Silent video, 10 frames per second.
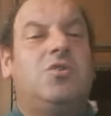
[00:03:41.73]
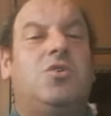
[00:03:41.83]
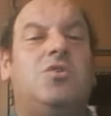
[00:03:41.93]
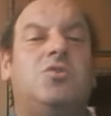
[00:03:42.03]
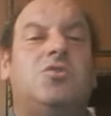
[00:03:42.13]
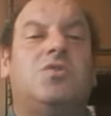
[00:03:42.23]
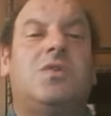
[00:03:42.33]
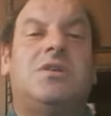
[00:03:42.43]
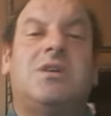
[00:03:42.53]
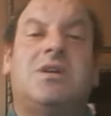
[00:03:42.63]

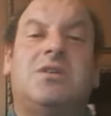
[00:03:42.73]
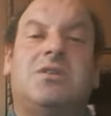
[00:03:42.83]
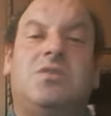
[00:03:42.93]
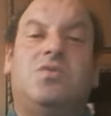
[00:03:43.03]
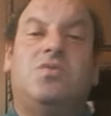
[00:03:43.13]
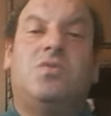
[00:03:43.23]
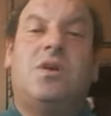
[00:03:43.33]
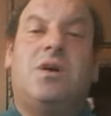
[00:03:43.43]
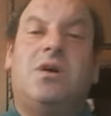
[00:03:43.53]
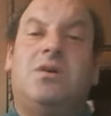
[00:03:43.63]
Conosco la Sacra
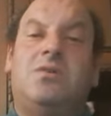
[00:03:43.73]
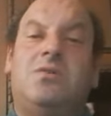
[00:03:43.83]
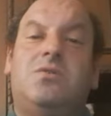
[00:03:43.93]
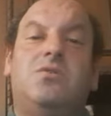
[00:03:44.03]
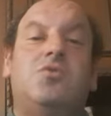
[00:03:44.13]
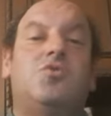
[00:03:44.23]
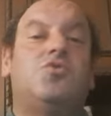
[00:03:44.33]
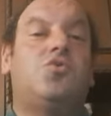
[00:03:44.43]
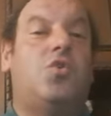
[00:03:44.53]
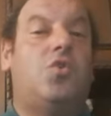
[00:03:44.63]
Scrittura,
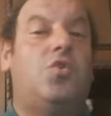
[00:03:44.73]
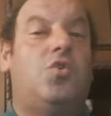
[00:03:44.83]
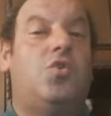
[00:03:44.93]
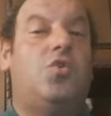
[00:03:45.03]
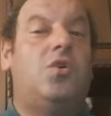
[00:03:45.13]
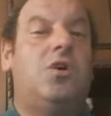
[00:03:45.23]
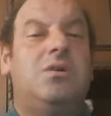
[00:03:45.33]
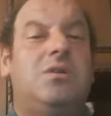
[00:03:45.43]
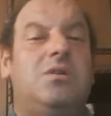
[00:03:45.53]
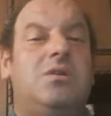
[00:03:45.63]
non solo,
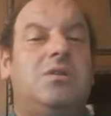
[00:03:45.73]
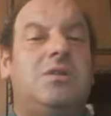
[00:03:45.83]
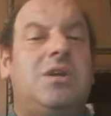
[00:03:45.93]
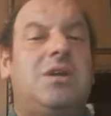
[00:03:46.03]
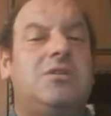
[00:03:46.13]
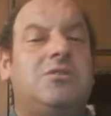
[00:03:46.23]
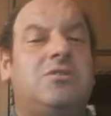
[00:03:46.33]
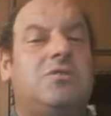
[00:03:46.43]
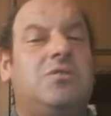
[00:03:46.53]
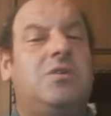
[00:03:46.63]

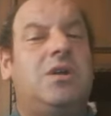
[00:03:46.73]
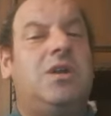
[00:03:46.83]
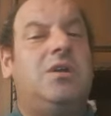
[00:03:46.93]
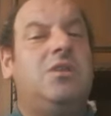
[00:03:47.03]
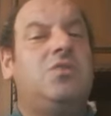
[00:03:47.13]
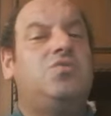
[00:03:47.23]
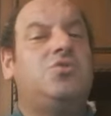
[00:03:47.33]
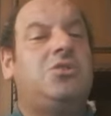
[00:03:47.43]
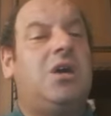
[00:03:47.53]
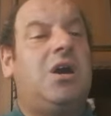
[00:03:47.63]
riesco e
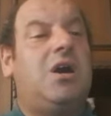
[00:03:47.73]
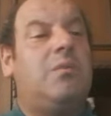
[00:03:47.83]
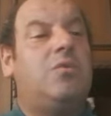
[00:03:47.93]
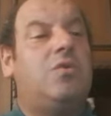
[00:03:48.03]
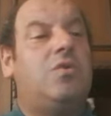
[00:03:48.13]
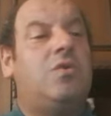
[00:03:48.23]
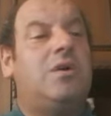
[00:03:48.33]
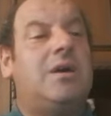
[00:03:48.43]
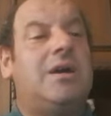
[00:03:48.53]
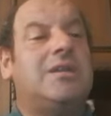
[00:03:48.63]
riusciamo
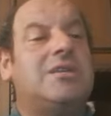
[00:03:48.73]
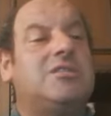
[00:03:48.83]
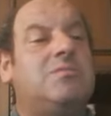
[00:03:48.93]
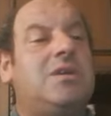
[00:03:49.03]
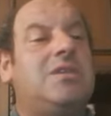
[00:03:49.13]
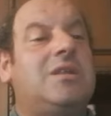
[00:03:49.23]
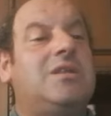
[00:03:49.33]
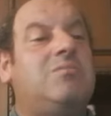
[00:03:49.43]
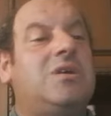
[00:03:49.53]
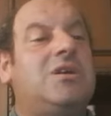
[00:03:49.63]
a trasmettere
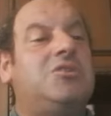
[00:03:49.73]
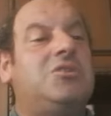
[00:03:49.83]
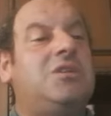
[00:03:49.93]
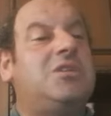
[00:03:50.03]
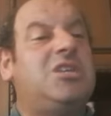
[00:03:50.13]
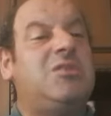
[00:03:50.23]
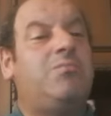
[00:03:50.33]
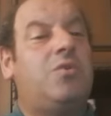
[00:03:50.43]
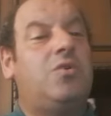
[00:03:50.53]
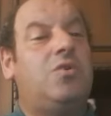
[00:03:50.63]
l'immagine
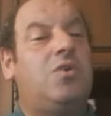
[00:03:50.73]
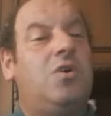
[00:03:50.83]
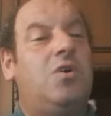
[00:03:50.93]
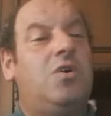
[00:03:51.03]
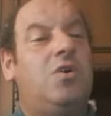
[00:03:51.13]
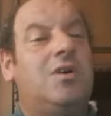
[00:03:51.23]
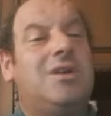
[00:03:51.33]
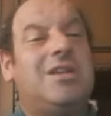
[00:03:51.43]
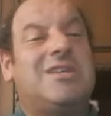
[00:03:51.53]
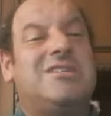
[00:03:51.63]
tipo
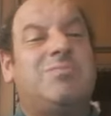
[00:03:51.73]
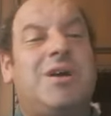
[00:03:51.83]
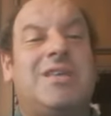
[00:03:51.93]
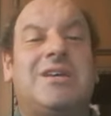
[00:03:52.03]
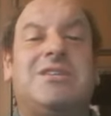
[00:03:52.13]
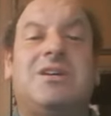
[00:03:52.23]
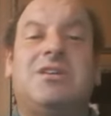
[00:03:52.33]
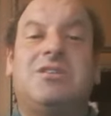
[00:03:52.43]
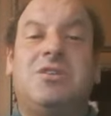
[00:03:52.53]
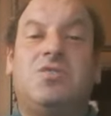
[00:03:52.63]
che traspare dalla
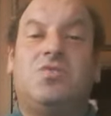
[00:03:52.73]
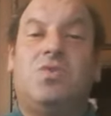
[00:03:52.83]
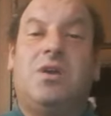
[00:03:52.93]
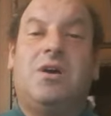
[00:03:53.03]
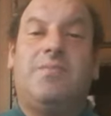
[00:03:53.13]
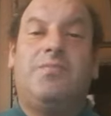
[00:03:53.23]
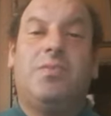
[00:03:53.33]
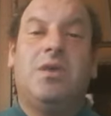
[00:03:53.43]
Sacra Scrittura